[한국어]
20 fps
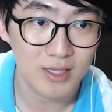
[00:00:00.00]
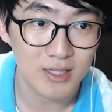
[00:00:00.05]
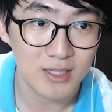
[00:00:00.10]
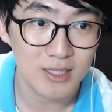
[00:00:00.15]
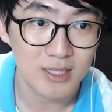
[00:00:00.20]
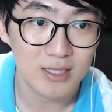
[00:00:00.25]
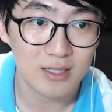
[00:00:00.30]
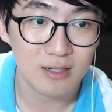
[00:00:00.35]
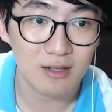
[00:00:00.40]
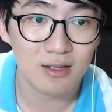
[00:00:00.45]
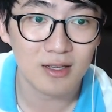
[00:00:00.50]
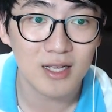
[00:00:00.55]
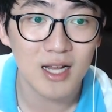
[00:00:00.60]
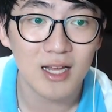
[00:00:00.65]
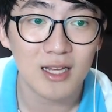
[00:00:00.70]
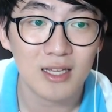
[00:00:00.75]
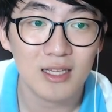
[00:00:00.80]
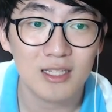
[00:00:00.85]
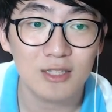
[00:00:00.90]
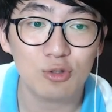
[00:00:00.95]
그러니까
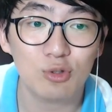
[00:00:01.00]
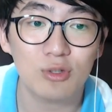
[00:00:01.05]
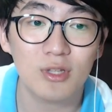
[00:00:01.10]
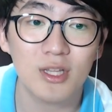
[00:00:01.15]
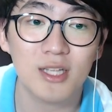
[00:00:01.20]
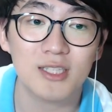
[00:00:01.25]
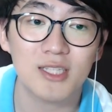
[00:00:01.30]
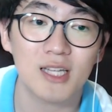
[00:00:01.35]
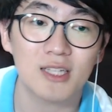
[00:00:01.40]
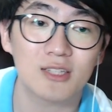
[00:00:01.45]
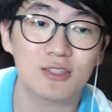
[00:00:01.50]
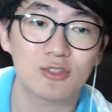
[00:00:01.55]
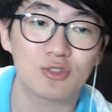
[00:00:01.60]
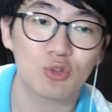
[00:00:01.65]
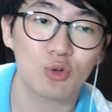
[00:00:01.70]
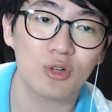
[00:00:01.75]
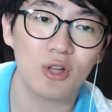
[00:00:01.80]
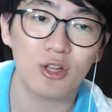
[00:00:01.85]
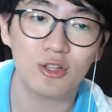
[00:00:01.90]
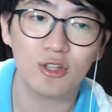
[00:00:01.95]
인도네시아는
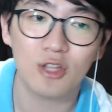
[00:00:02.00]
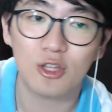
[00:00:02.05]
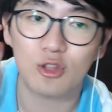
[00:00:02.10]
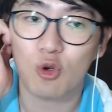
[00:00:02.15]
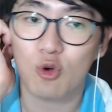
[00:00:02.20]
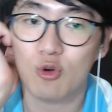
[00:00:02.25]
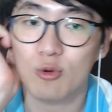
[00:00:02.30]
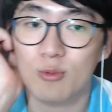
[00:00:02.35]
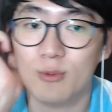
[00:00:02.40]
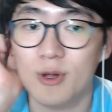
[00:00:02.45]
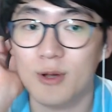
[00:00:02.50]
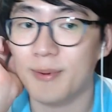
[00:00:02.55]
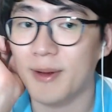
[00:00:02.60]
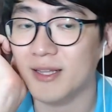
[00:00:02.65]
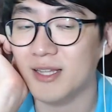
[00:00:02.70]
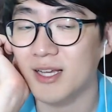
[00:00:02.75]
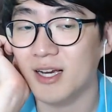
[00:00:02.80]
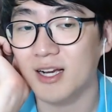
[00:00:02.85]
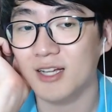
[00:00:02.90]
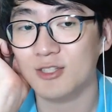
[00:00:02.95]
소련의 도움을
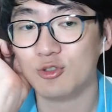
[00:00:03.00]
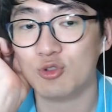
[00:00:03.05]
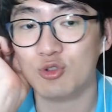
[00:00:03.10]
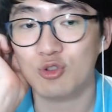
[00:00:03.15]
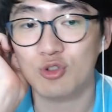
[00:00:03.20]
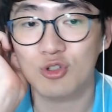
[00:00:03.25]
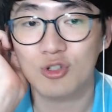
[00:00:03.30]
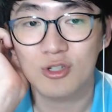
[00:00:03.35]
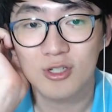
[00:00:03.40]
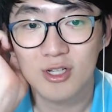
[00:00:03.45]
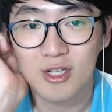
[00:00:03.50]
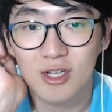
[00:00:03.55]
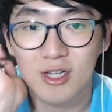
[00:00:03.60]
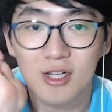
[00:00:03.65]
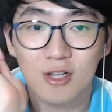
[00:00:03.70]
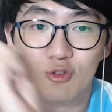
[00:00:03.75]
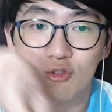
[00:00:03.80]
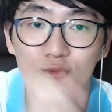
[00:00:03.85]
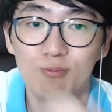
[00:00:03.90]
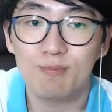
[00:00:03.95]
받아가지고
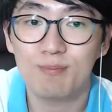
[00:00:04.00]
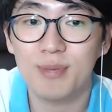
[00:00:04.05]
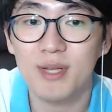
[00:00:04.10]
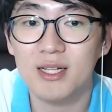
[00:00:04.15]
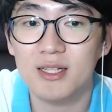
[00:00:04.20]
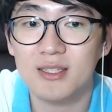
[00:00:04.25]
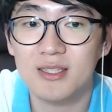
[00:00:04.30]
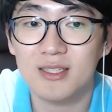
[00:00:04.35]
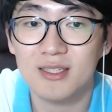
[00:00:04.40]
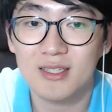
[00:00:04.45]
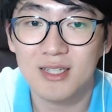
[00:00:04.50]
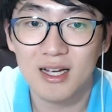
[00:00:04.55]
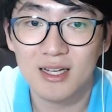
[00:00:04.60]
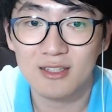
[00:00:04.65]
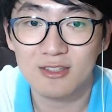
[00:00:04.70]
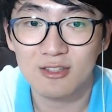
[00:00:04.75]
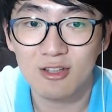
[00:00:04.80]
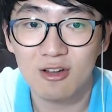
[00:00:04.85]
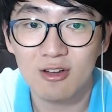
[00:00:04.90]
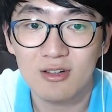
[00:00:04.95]
군비를
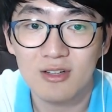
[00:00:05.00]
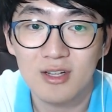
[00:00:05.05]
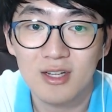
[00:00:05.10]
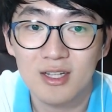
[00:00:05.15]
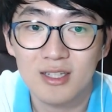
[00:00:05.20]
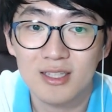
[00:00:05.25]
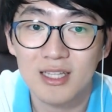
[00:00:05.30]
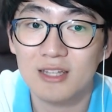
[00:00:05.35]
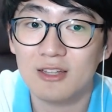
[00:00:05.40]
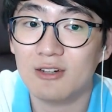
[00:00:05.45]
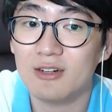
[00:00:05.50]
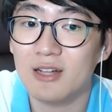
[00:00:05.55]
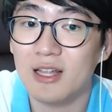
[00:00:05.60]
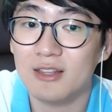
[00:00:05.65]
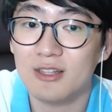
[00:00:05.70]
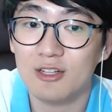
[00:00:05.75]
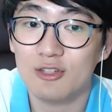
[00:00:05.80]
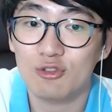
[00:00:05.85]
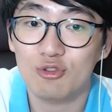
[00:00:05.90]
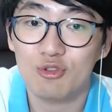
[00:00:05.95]
증강해서 네덜란드
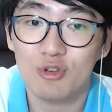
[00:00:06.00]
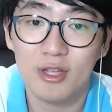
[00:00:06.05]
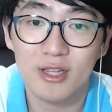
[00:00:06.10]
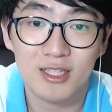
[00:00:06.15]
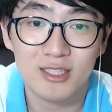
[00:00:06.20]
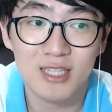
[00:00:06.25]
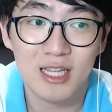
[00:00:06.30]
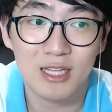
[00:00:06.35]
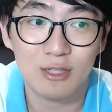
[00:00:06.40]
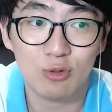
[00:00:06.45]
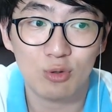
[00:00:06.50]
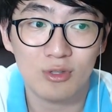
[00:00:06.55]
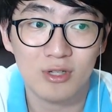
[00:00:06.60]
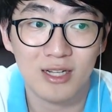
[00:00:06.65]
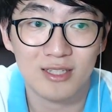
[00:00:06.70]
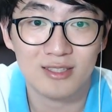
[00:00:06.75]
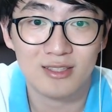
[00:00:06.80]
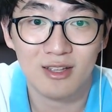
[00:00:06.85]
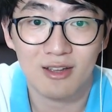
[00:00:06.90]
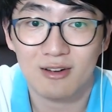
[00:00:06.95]
유엔에 제소를
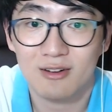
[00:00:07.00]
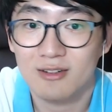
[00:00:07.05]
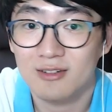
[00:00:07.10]
했어요.